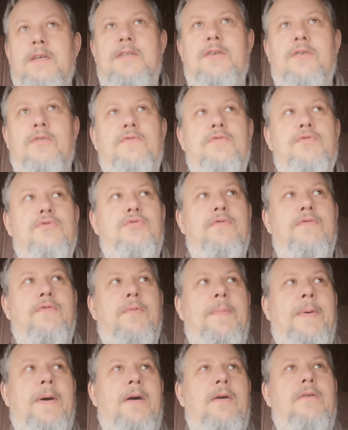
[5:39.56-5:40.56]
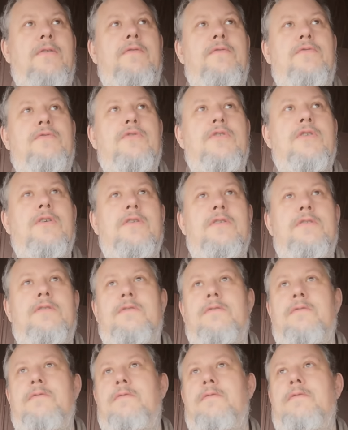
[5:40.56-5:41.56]
si on vous tue vos parents, vos
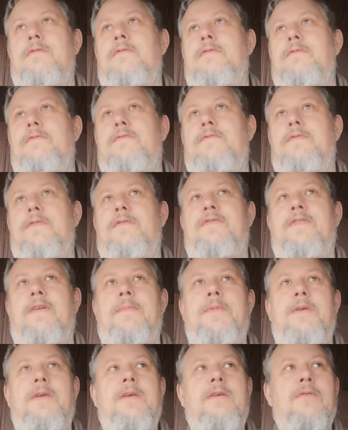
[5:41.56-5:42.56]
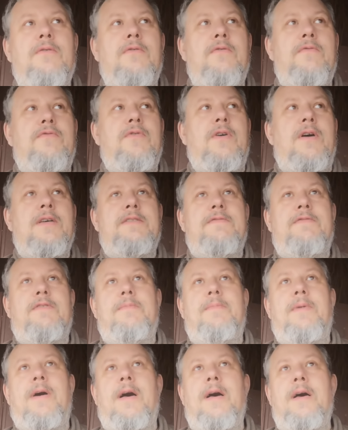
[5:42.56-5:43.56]
gosses, euh, votre famille, on vous rase
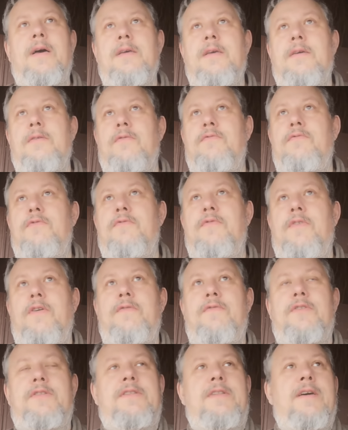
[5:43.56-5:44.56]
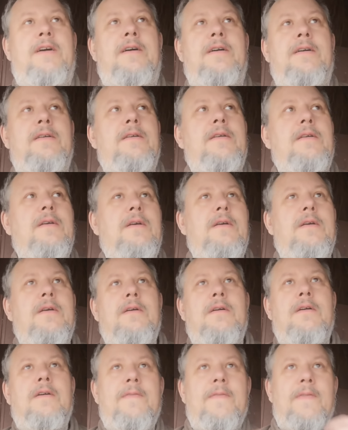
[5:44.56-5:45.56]
votre baraque, on vous vole votre terrain.
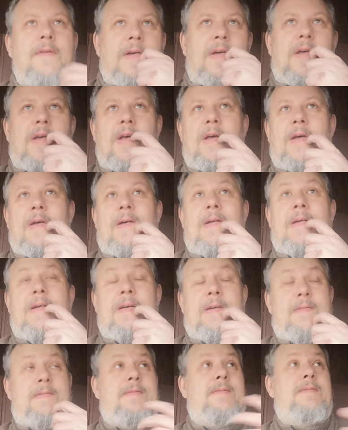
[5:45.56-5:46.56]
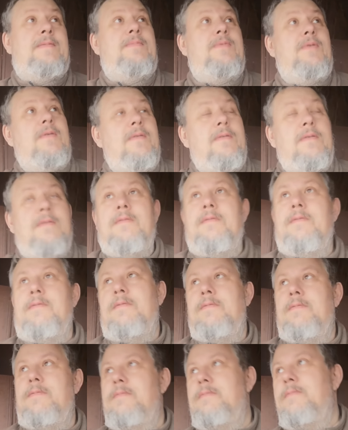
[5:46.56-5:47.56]
Euh, bon,
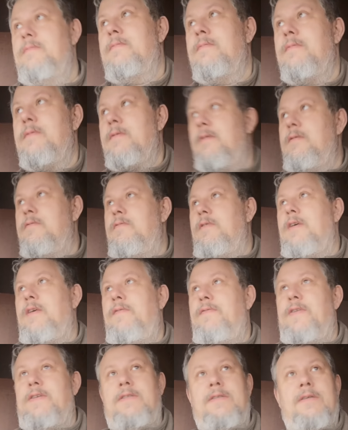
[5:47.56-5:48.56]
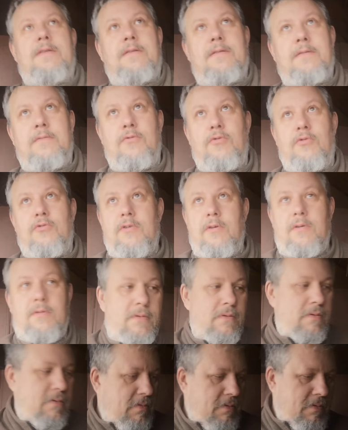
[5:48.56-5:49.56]
qu'est-ce que vous voulez qu'ils fassent D'autres
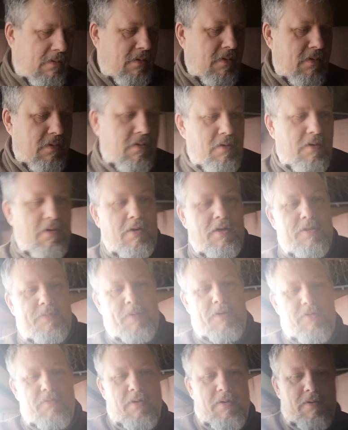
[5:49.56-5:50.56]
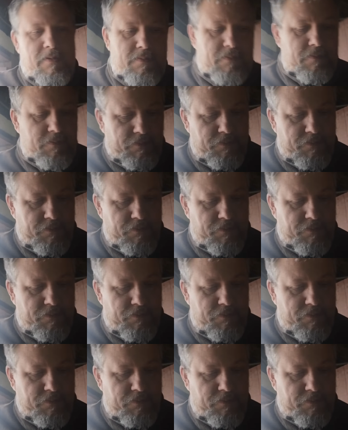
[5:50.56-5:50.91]
Il leur laisse pas le choix.